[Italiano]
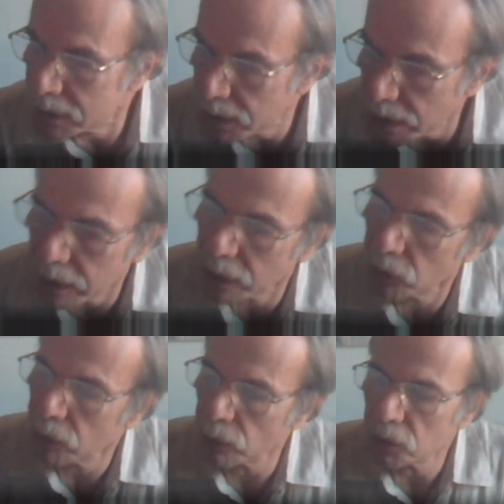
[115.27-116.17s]

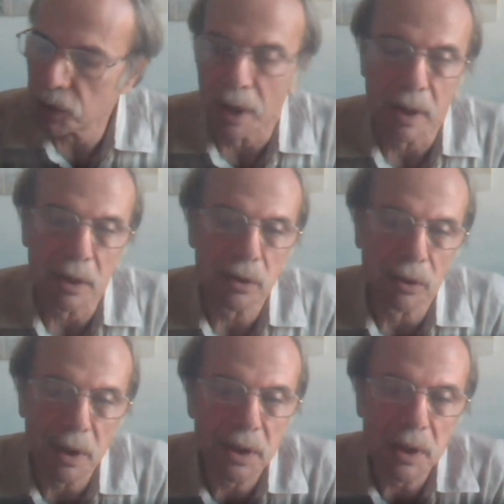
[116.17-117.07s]
cercano il
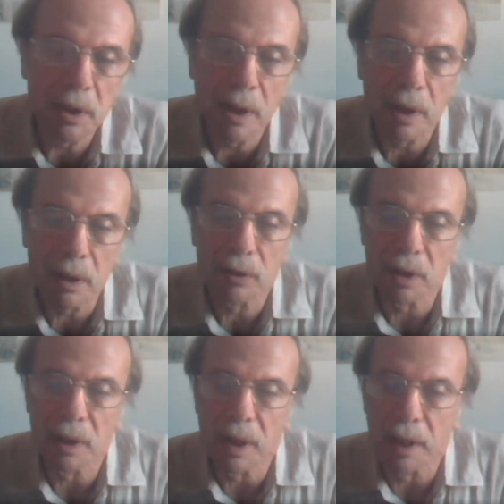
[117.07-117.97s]
consenso, desiderano
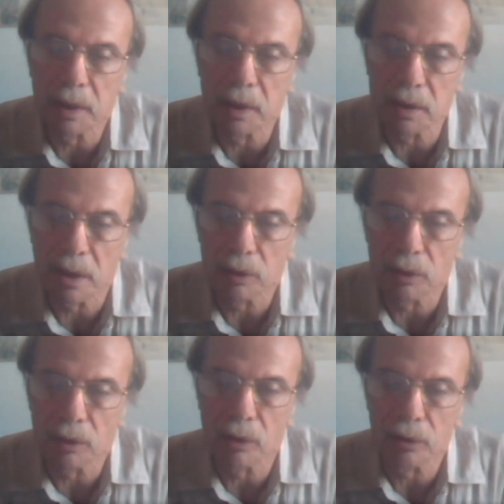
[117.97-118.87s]
che gli altri siano
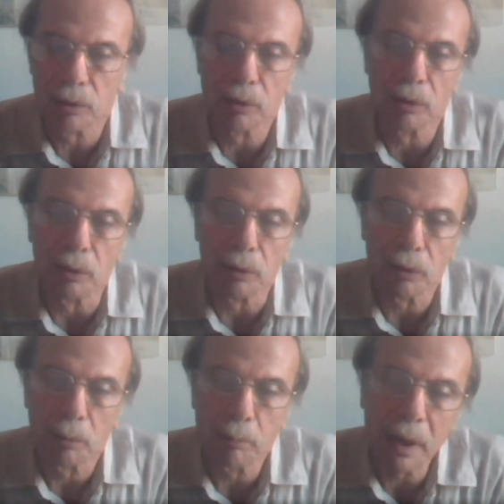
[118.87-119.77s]
d'accordo con
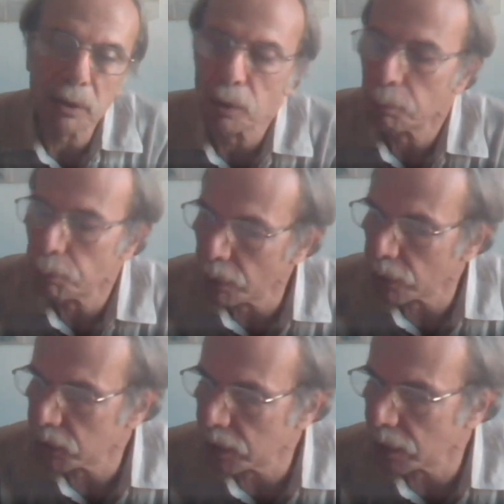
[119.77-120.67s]
loro, ma
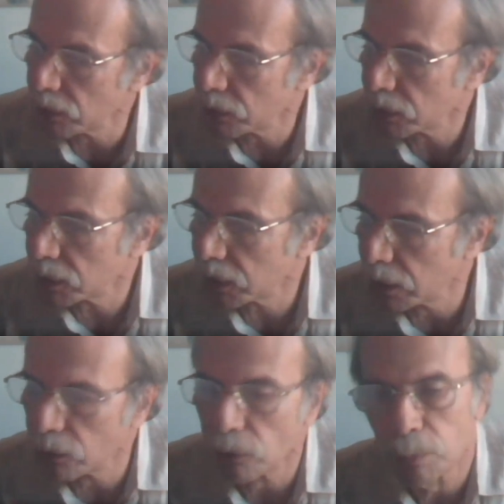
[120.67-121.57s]
sopportano
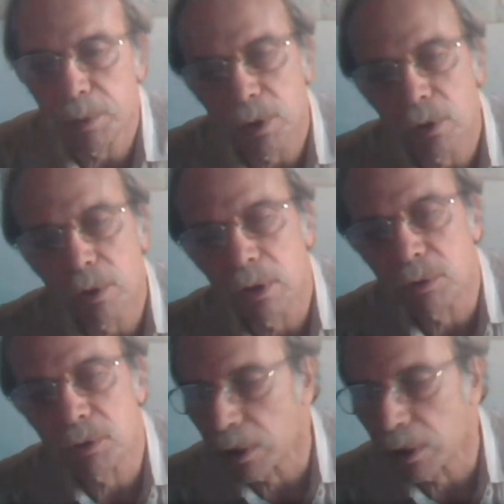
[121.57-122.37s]
che le loro opinioni non